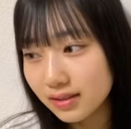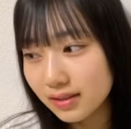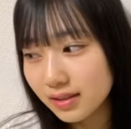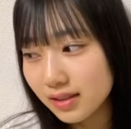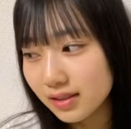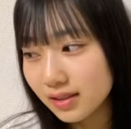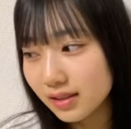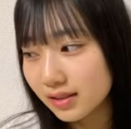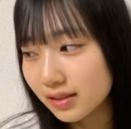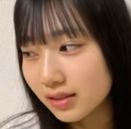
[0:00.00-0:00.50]

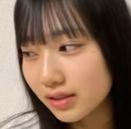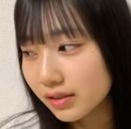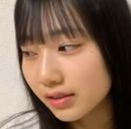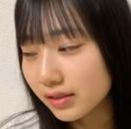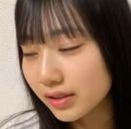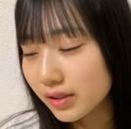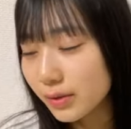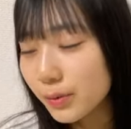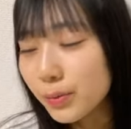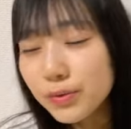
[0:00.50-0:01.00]
てたってい
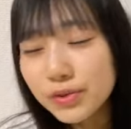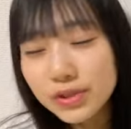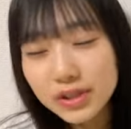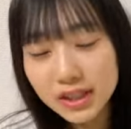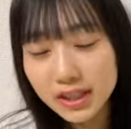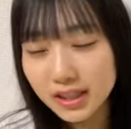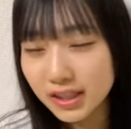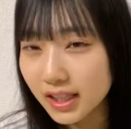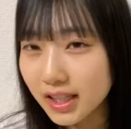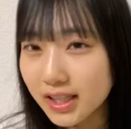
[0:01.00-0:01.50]
うか思っ
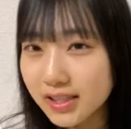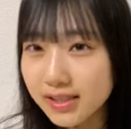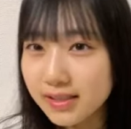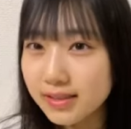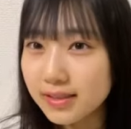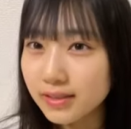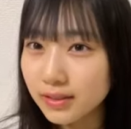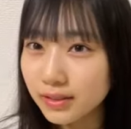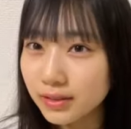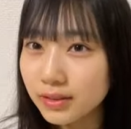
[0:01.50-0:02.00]
てて
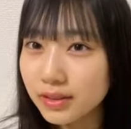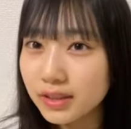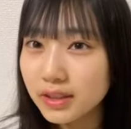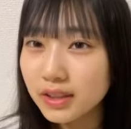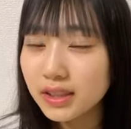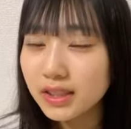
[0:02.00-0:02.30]
ずっと